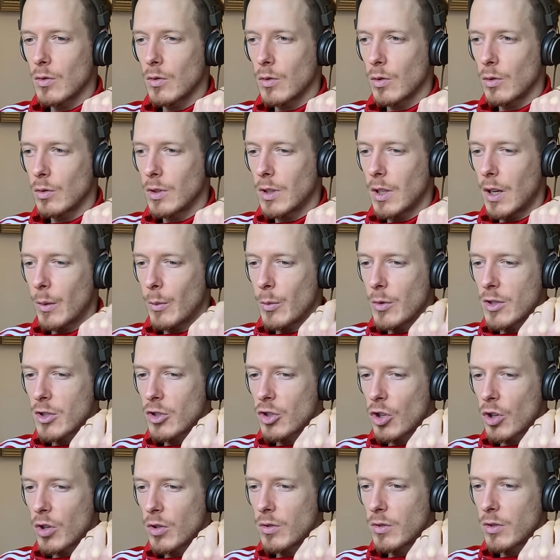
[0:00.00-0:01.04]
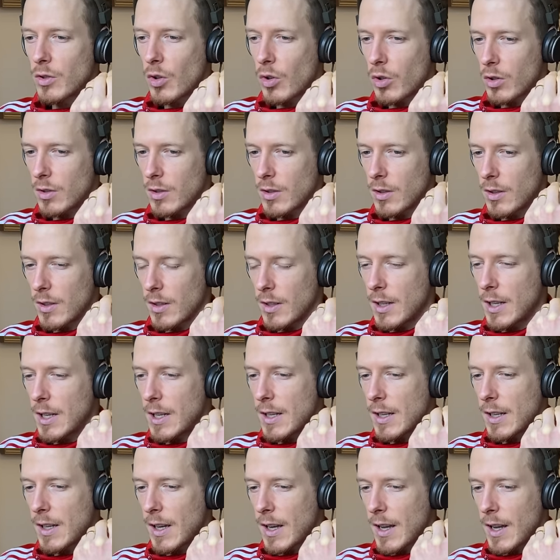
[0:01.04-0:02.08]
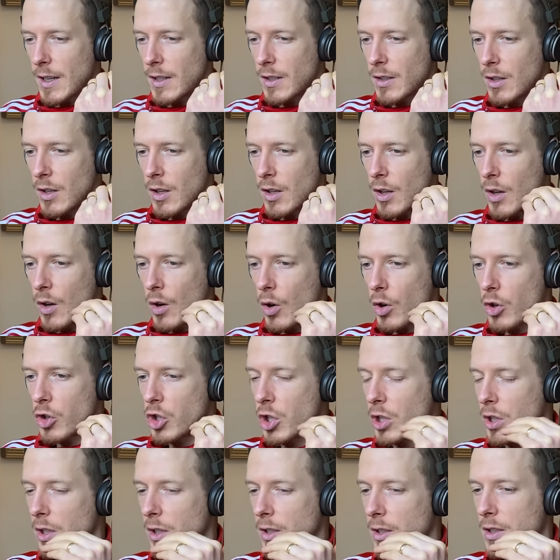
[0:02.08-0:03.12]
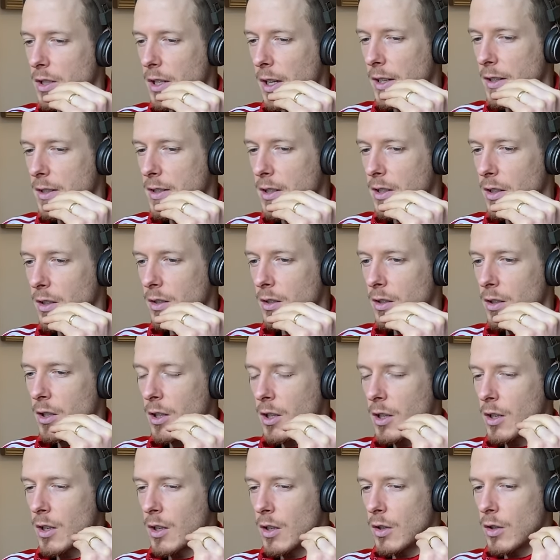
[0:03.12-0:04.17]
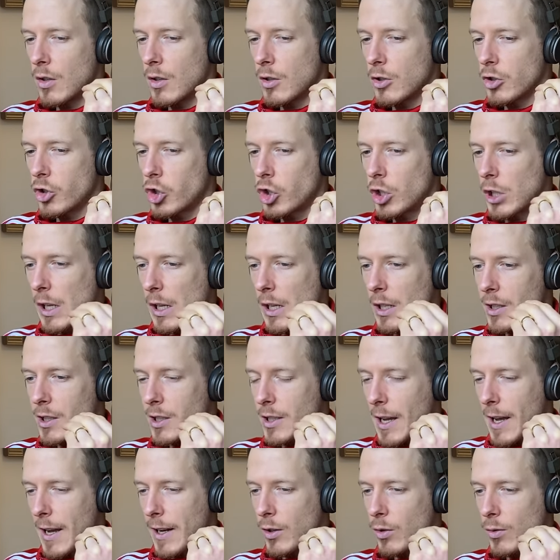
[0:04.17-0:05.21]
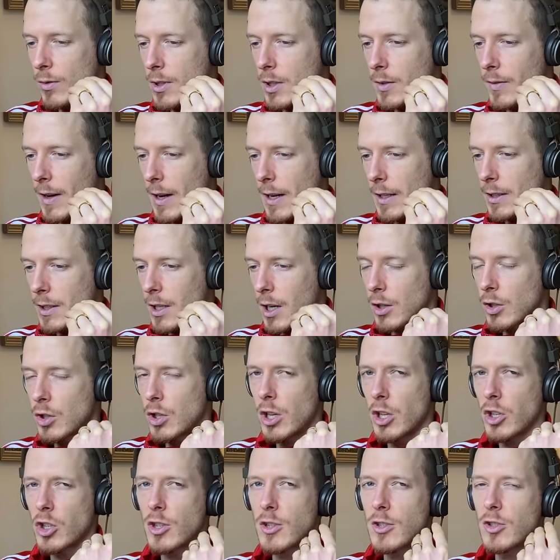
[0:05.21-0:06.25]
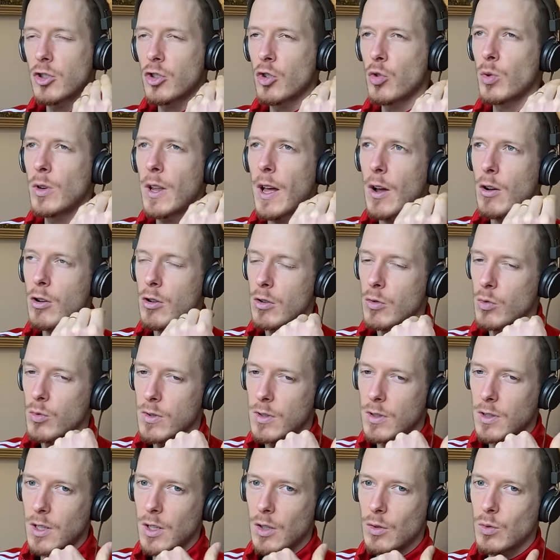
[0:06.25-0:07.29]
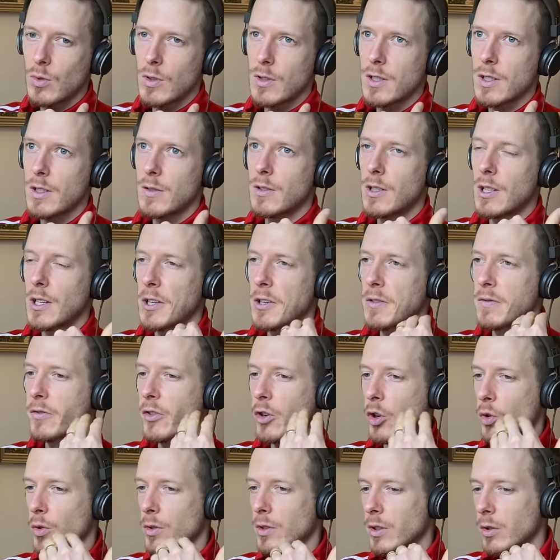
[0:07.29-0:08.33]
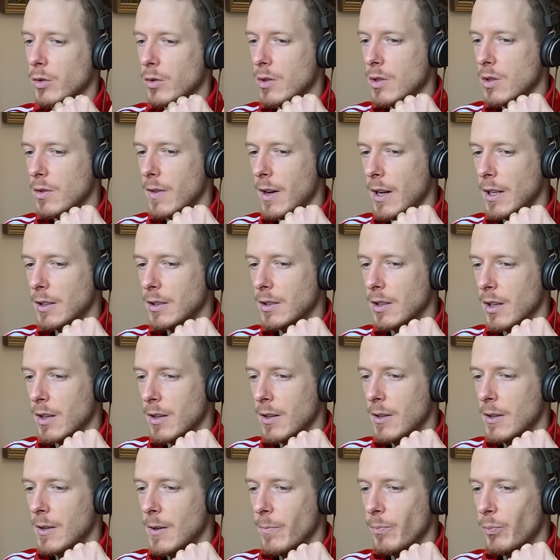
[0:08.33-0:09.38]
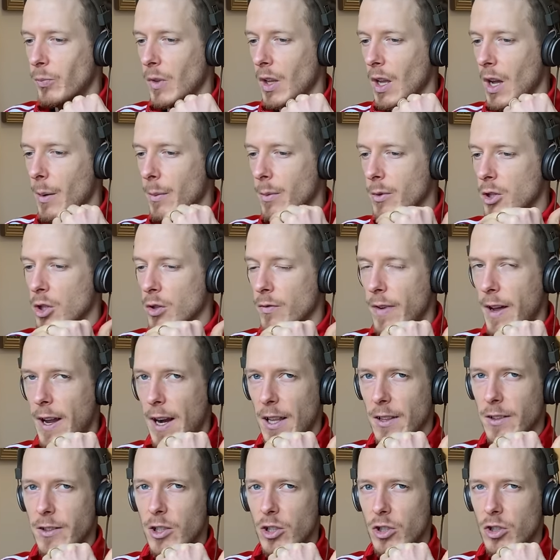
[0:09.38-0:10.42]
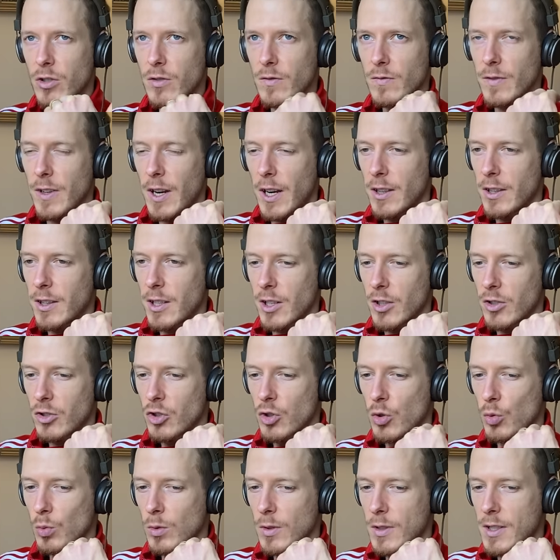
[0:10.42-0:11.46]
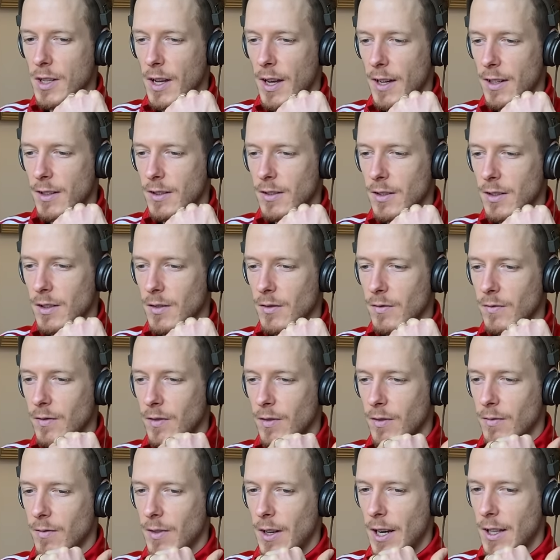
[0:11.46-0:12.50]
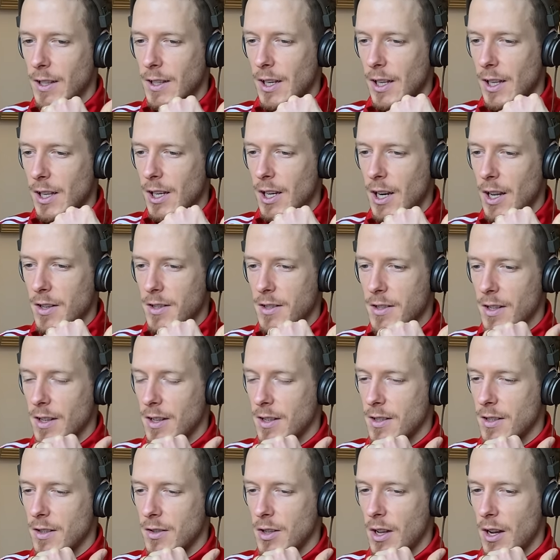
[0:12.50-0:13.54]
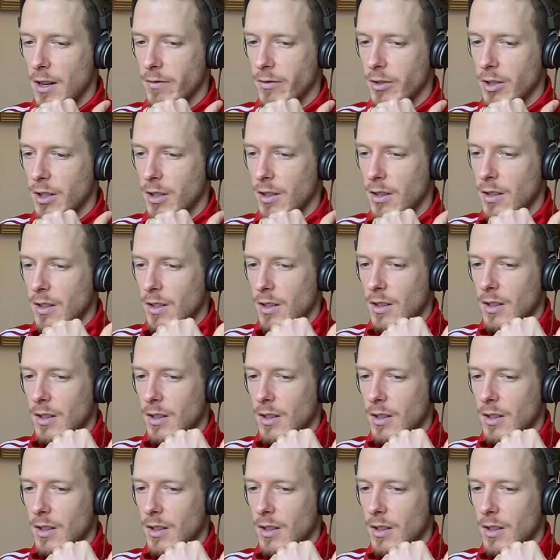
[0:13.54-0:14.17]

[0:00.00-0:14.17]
und ihr müsst schon dort hingehen, euch hinsetzen, still sein und so weiter. Natürlich ist Schule auch lustig, du hast deine Freunde und so weiter. Aber so während der, während der Schulzeit, während der Klasse ist es einfach,